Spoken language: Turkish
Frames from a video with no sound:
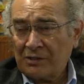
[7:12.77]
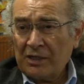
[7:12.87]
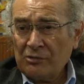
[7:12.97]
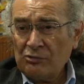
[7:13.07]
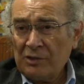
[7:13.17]

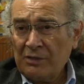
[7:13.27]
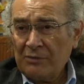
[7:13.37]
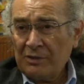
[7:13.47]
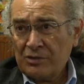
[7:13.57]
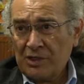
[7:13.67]
En
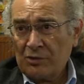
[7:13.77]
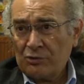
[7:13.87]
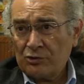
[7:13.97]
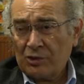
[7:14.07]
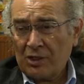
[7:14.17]
önemli Z
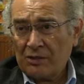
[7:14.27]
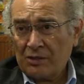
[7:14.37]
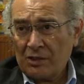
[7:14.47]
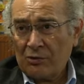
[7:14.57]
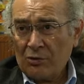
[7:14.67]

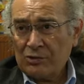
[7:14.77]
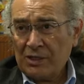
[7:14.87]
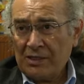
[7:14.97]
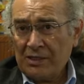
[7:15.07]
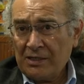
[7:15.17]
kuşağındaki
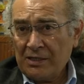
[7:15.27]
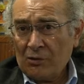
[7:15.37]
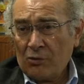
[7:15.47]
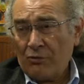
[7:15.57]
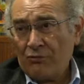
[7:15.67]
özellik
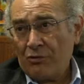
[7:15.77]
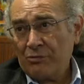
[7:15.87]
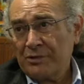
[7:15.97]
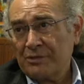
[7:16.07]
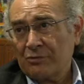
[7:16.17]

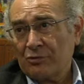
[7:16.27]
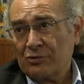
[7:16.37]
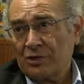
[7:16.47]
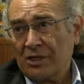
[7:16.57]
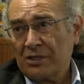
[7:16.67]
konformist bir
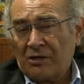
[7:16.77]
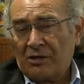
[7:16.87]
kuşak.